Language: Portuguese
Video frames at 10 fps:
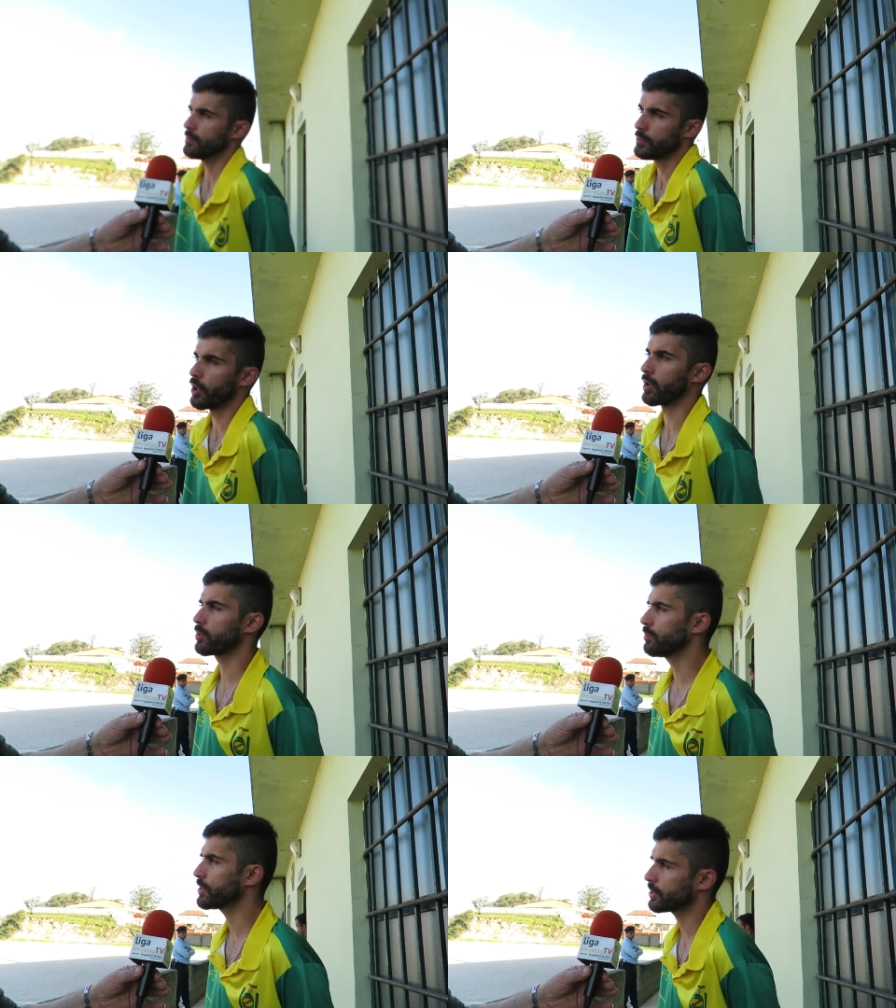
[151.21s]
melhor,
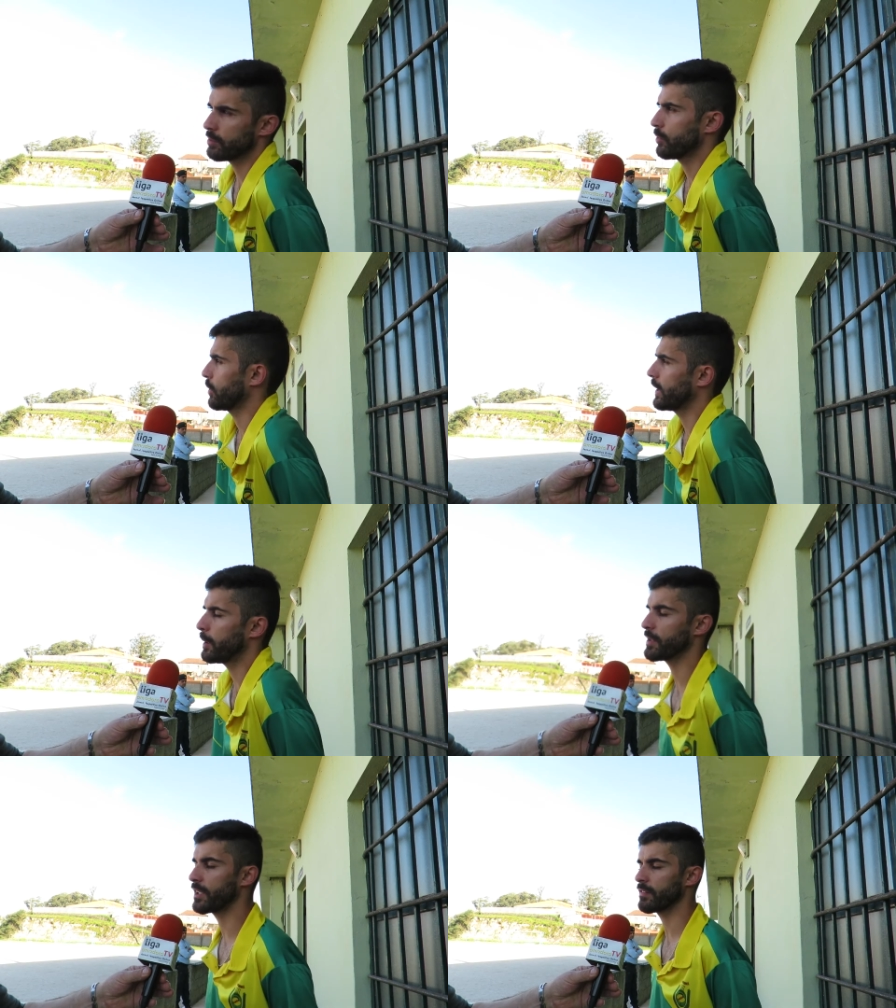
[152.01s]
mas a
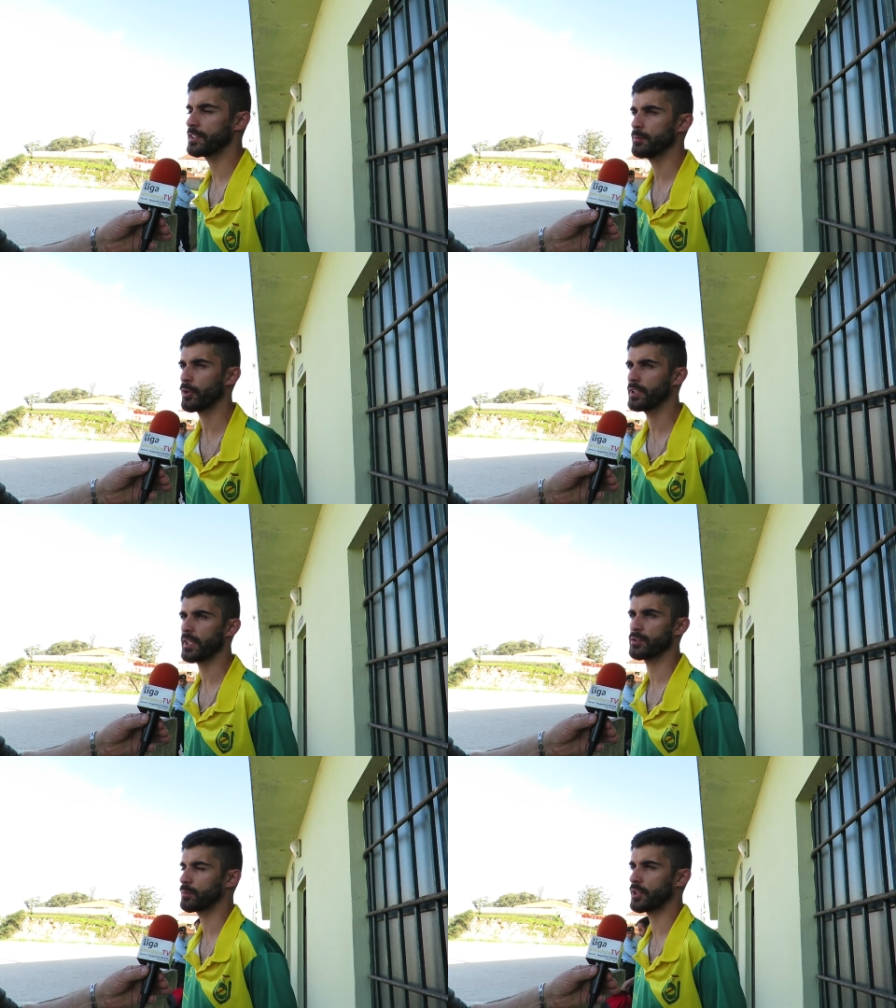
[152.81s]
equipa está lá em cima é o que
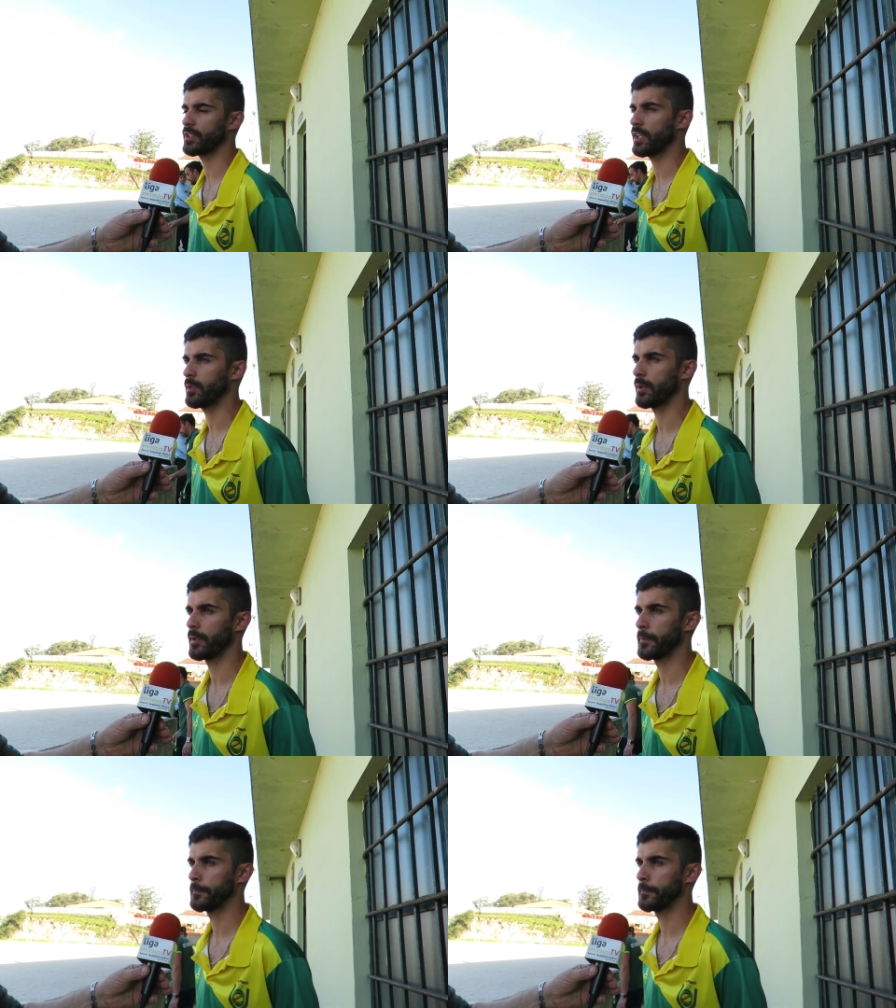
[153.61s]
interessa, o é importante é a equipa.